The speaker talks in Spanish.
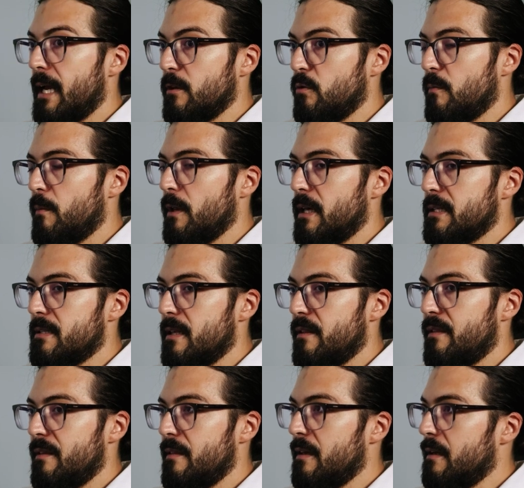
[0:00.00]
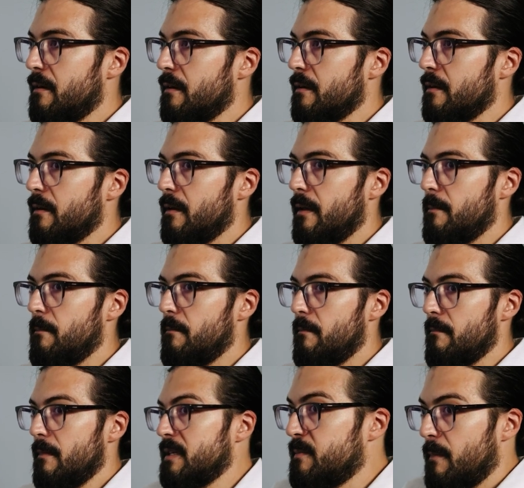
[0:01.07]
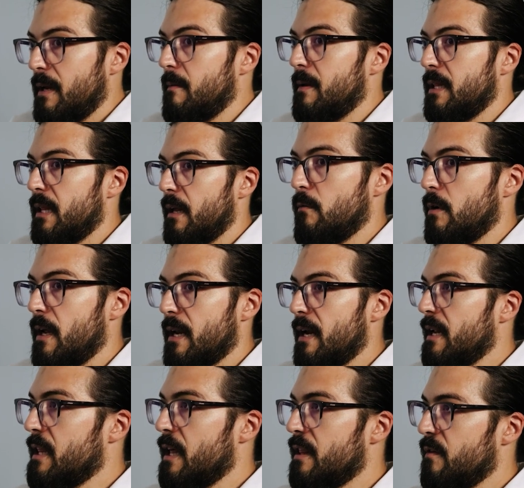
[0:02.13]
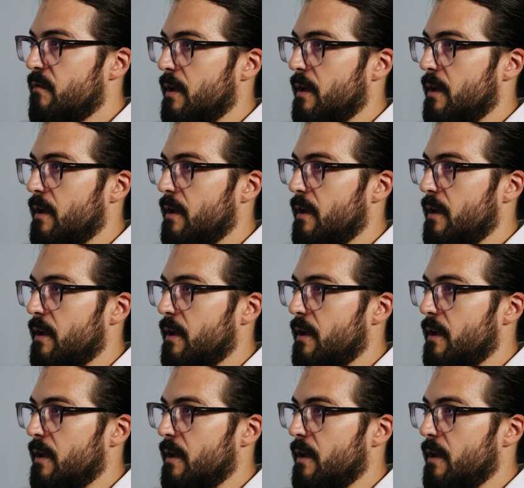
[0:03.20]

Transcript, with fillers: El que tú puedas decidir experimentar una realidad